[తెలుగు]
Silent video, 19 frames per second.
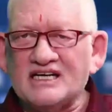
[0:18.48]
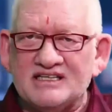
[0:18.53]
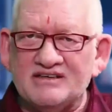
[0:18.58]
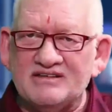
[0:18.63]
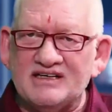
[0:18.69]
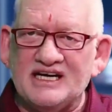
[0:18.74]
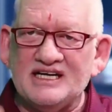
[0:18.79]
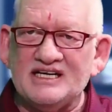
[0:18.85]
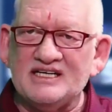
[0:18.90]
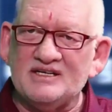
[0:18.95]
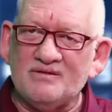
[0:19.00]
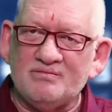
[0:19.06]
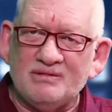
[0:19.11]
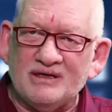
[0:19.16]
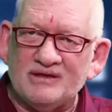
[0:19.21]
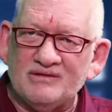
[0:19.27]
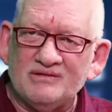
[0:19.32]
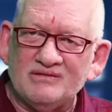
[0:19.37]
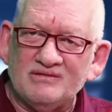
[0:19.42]
కడతామని ఆయనే
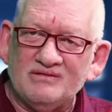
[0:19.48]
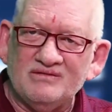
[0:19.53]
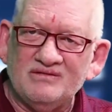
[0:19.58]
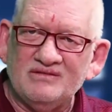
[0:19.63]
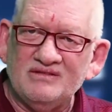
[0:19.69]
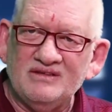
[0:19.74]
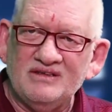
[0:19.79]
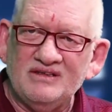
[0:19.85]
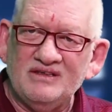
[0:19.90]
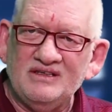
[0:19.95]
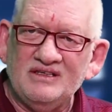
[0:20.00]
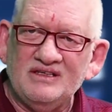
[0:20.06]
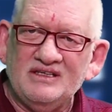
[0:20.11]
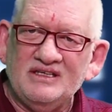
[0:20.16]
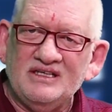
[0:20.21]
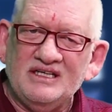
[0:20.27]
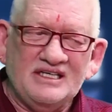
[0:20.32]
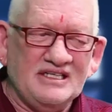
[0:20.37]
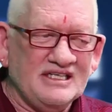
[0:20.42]
చెప్పాడు
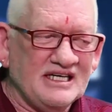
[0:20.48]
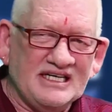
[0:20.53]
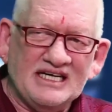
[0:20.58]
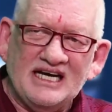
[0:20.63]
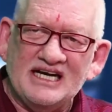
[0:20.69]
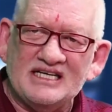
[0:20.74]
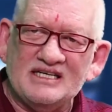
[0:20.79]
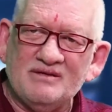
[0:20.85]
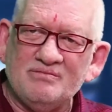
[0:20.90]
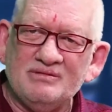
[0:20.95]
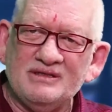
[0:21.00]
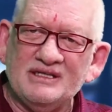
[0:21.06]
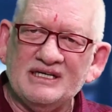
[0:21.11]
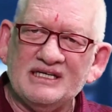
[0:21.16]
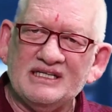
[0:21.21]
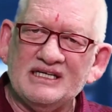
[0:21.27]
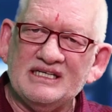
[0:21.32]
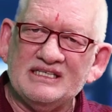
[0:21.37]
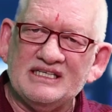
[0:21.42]
ఇవన్నీ ఆయన చెప్పింది
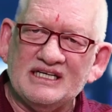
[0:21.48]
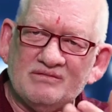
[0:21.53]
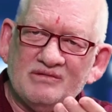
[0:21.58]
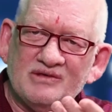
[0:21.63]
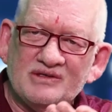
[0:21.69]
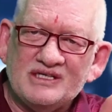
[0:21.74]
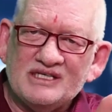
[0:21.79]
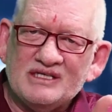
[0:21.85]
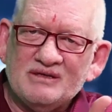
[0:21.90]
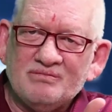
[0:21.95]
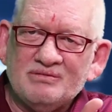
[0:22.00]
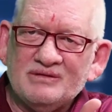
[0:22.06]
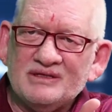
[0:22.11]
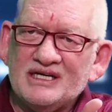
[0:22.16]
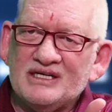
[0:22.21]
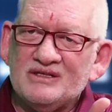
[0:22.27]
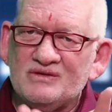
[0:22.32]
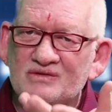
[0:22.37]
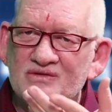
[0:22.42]
కదా జగన్మోహన్ రెడ్డి
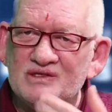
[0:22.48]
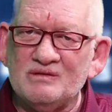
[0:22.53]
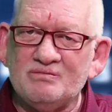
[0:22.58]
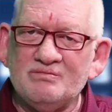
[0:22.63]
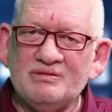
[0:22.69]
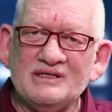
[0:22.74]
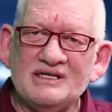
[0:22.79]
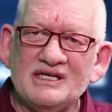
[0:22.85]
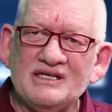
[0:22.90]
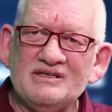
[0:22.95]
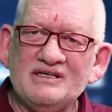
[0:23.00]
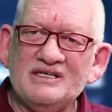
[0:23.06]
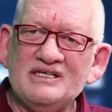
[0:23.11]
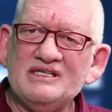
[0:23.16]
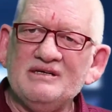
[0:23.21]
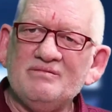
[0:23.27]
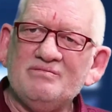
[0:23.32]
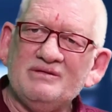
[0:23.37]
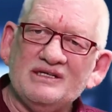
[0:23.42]
చెప్పింది కాదు నువ్వు చెప్పింది కాదు
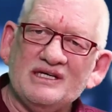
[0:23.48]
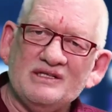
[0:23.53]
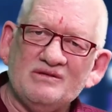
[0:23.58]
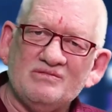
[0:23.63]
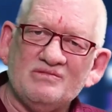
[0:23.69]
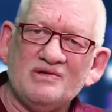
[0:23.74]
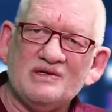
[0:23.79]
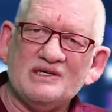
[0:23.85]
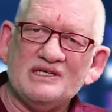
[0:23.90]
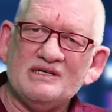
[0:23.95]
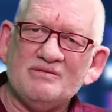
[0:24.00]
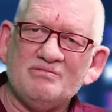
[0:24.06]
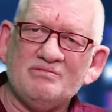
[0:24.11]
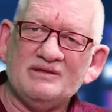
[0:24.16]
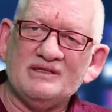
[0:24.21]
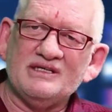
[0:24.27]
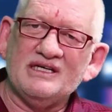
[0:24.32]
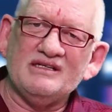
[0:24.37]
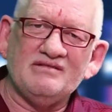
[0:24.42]
నేను చెప్పింది కాదు మోడీ
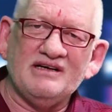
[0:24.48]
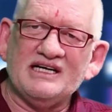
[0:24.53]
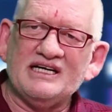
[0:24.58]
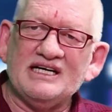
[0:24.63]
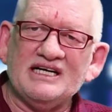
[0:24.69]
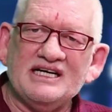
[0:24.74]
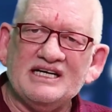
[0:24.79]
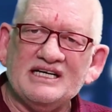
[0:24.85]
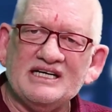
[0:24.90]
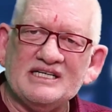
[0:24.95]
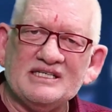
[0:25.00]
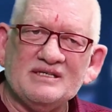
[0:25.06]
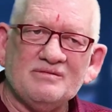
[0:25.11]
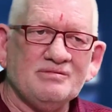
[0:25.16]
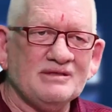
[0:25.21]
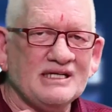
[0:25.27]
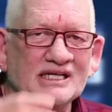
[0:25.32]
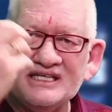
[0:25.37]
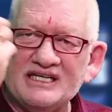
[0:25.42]
చెప్పింది కాదు వెంకయ్యనాయుడు గారు
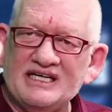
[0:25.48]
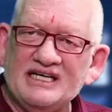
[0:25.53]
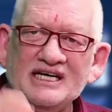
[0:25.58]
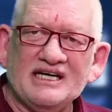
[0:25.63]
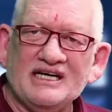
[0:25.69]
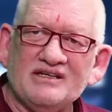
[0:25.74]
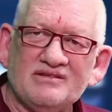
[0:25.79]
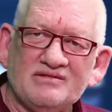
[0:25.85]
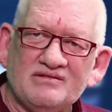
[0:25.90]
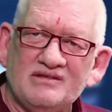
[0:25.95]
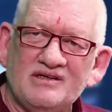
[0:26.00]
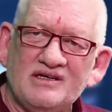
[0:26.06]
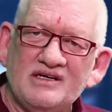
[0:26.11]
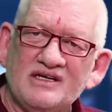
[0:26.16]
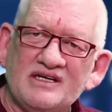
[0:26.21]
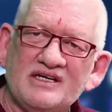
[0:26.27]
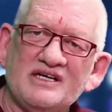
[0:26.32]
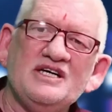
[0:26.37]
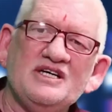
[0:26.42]
చెప్పింది అంతకంటే కాదు
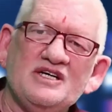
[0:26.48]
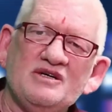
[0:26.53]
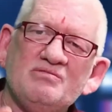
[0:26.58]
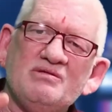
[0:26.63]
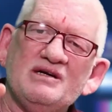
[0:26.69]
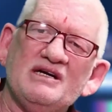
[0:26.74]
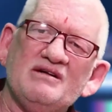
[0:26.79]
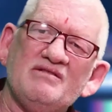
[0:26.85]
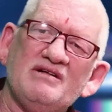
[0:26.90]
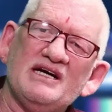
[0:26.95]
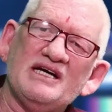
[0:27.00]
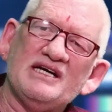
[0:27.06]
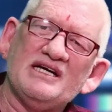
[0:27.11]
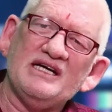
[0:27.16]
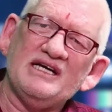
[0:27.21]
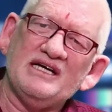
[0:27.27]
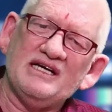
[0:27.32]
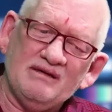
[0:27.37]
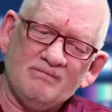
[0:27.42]
గ్రీన్ ట్రిబ్యునల్
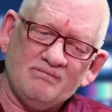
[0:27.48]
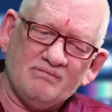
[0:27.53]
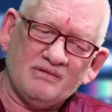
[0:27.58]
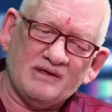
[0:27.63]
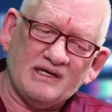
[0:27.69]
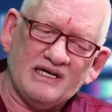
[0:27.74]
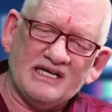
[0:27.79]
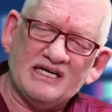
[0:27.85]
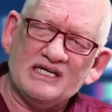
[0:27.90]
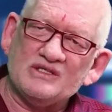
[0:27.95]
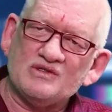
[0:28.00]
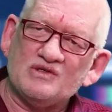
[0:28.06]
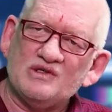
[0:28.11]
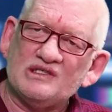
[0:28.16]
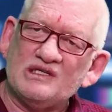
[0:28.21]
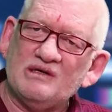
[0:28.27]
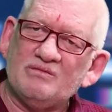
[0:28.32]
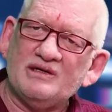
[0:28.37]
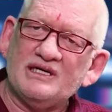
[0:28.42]
వాళ్ళకి క్లియరెన్స్
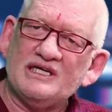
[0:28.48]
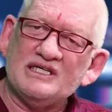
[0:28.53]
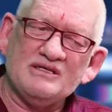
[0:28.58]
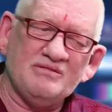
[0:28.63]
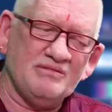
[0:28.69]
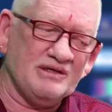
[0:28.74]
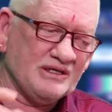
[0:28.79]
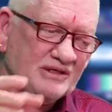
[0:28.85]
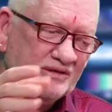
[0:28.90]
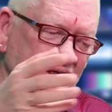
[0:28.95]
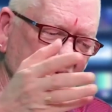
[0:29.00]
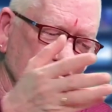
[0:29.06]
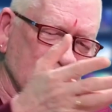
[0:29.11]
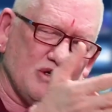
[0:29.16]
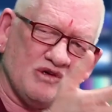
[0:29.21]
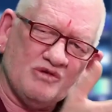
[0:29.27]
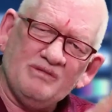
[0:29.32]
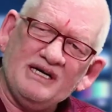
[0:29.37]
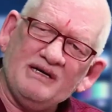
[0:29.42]
కోసం అప్లికేషన్ పెట్టుకున్నాడు
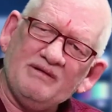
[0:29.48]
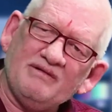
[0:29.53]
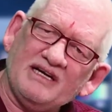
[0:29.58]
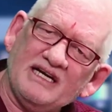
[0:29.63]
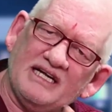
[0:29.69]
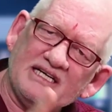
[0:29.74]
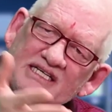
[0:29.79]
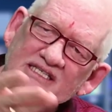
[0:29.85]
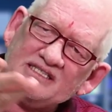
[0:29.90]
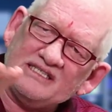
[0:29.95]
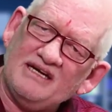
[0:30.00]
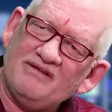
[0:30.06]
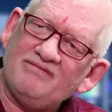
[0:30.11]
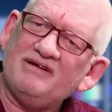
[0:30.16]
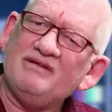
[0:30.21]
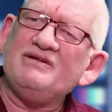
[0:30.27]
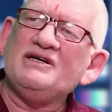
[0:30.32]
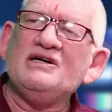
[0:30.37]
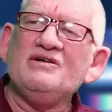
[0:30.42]
గవర్నమెంట్ డిక్లేర్ చేసిన
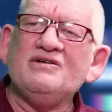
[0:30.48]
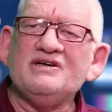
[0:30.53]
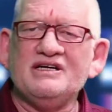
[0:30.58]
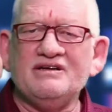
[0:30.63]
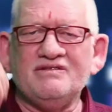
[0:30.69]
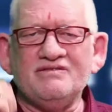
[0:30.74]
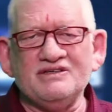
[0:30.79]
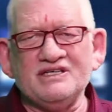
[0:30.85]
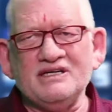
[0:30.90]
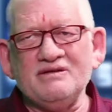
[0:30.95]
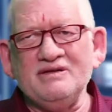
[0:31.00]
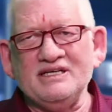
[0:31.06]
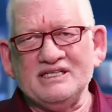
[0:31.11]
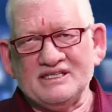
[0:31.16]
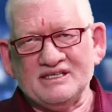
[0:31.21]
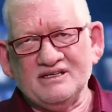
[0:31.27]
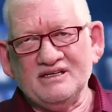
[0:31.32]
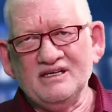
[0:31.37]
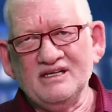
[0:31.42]
ఎఫిడవిట్లో ఉన్న విషయమే
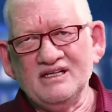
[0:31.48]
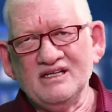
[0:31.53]
అది